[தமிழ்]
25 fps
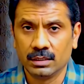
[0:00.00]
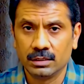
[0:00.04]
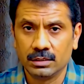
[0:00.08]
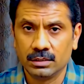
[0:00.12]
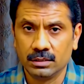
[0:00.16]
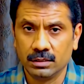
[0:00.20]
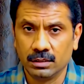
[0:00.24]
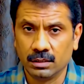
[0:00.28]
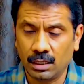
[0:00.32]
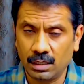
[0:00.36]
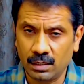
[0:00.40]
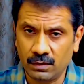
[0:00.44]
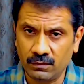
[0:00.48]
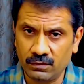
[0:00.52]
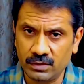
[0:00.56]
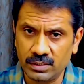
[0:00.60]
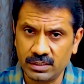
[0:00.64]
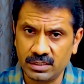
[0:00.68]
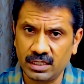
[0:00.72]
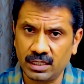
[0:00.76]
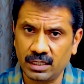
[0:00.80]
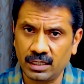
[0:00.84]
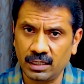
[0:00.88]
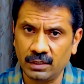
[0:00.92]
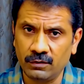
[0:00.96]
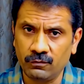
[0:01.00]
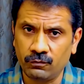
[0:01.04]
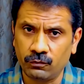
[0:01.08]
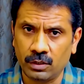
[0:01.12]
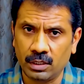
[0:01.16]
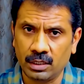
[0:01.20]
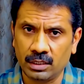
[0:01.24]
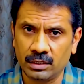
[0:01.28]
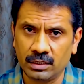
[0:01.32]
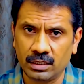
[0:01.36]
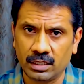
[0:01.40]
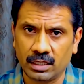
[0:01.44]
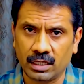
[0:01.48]
நான் வெஜிடேரியன்
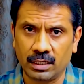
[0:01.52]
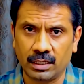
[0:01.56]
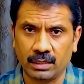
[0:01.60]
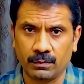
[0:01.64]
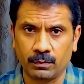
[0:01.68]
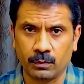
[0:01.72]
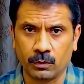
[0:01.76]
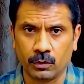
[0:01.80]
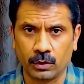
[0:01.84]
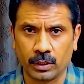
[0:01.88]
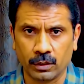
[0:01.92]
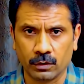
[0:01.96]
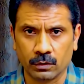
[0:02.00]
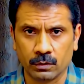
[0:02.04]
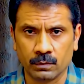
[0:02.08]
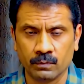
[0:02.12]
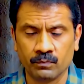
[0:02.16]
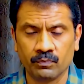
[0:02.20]
ஃபுட்லேருந்து கிடைக்கிற ப்ரோட்டீனும்